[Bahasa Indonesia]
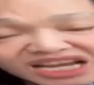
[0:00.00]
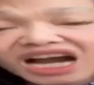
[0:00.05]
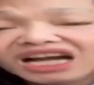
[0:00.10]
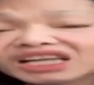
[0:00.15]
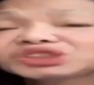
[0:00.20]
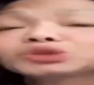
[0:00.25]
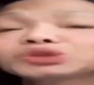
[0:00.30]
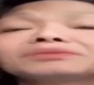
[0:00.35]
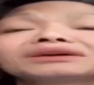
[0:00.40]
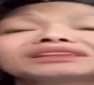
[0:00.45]

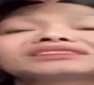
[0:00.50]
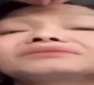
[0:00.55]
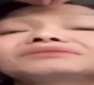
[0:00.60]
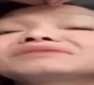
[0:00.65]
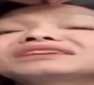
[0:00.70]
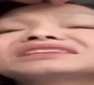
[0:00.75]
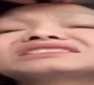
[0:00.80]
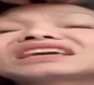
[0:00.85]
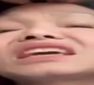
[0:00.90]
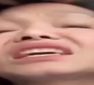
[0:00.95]
Jangan cuma
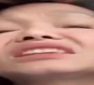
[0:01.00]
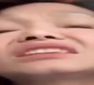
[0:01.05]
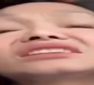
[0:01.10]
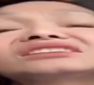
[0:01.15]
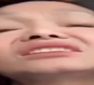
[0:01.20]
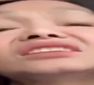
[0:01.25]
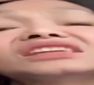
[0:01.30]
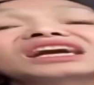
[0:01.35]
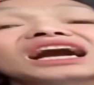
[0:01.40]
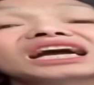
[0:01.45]
temen di saat kita
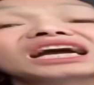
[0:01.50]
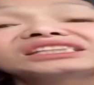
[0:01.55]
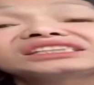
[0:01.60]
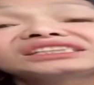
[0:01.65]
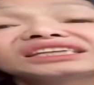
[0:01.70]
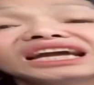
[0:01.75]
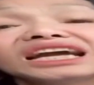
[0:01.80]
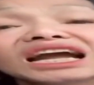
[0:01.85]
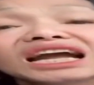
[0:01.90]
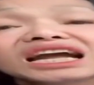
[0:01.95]
senang
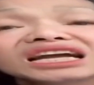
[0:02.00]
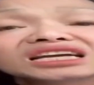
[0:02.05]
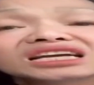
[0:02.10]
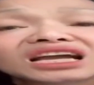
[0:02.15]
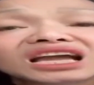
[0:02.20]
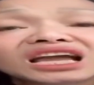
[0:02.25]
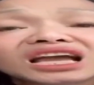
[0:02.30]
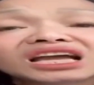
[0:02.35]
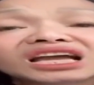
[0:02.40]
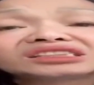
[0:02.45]

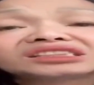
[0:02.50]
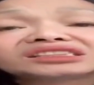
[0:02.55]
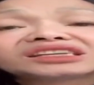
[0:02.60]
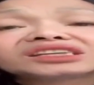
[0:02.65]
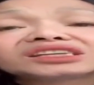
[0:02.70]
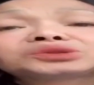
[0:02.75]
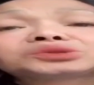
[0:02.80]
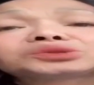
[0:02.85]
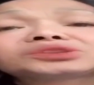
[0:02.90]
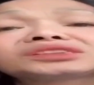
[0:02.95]
aja
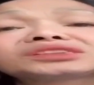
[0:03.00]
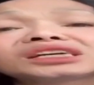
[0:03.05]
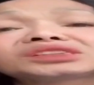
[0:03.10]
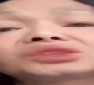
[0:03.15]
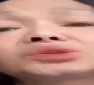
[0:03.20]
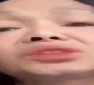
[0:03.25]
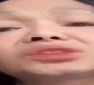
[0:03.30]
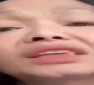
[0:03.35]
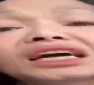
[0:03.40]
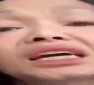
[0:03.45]
Just
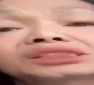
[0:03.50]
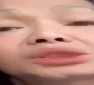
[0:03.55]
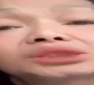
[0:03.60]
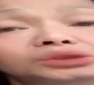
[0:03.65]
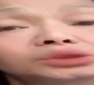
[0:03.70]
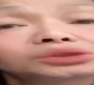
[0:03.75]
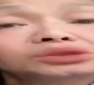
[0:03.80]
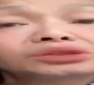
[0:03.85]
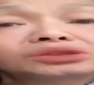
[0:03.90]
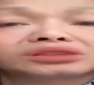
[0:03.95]
cucacus
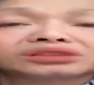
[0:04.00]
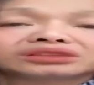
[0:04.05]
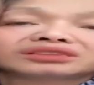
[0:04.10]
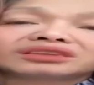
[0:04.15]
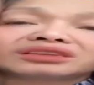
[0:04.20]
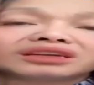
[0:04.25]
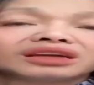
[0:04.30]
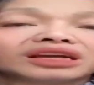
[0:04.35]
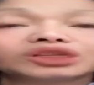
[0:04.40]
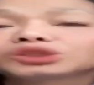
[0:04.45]
cacus.
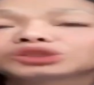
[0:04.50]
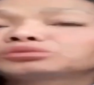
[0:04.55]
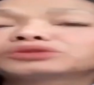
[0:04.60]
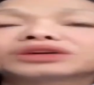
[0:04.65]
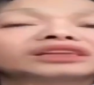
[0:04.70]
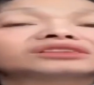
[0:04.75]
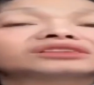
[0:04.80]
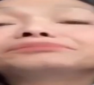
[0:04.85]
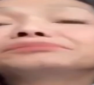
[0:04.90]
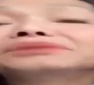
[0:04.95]
Itu
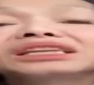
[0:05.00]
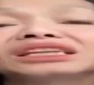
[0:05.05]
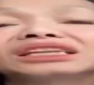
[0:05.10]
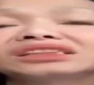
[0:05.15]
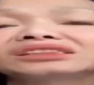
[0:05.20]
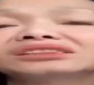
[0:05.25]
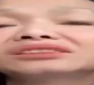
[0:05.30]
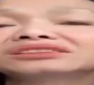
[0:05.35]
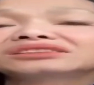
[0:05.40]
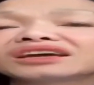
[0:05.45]
bukan
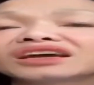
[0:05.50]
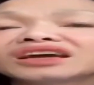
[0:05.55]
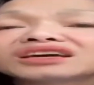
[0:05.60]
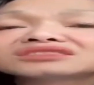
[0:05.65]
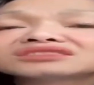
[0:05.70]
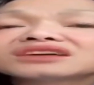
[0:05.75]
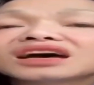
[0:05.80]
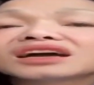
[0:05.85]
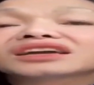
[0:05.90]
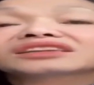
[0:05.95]
temen.
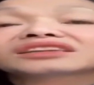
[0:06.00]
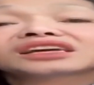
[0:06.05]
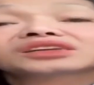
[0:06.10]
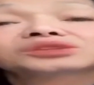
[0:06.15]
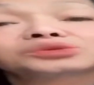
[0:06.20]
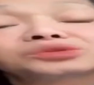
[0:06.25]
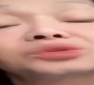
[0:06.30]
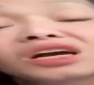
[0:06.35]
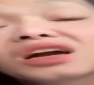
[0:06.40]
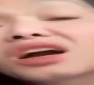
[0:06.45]
Saat
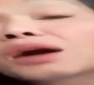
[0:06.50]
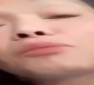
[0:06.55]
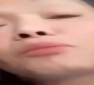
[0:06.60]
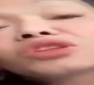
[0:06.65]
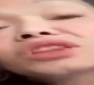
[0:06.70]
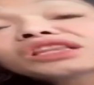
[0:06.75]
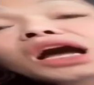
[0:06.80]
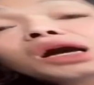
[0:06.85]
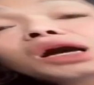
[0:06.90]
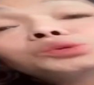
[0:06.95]
kita susah nggak
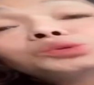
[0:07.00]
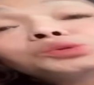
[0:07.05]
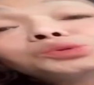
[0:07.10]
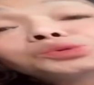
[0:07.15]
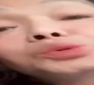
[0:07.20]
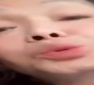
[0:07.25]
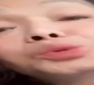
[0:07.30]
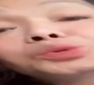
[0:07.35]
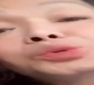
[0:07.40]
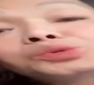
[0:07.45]
mau tahu.
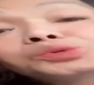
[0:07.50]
